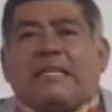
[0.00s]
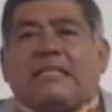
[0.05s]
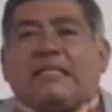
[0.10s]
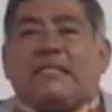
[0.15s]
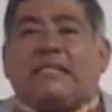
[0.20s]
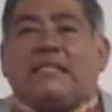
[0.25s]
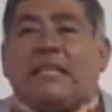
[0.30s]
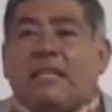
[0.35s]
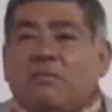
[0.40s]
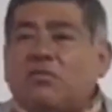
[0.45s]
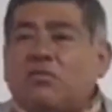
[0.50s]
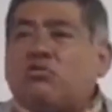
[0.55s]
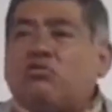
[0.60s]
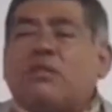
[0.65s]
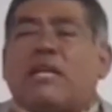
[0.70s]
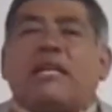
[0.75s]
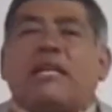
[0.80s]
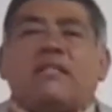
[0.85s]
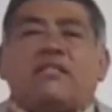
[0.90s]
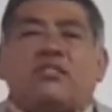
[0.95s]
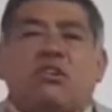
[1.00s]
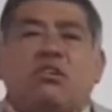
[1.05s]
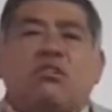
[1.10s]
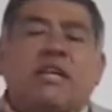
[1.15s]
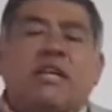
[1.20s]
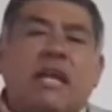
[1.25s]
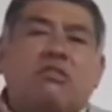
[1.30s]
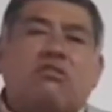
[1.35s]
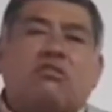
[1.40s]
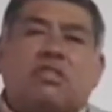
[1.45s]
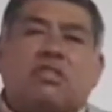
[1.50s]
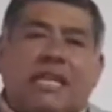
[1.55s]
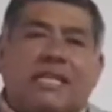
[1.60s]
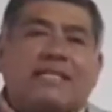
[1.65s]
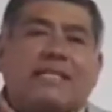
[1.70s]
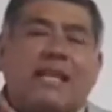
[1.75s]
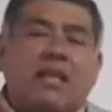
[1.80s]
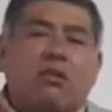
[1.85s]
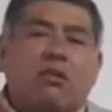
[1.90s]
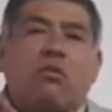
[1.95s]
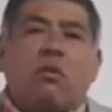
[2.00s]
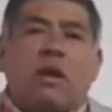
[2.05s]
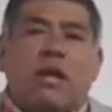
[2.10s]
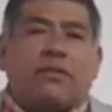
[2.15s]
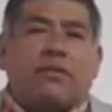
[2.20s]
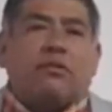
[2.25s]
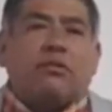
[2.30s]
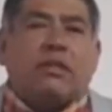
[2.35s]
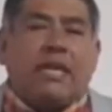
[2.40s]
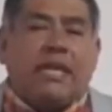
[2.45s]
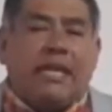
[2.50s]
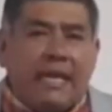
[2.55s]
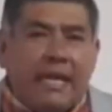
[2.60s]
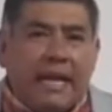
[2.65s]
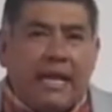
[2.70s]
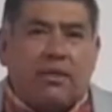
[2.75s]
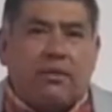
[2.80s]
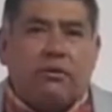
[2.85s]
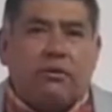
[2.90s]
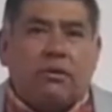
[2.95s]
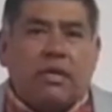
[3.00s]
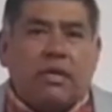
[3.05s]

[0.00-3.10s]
Si tenemos una lesión grado 3, grado 4 de hígado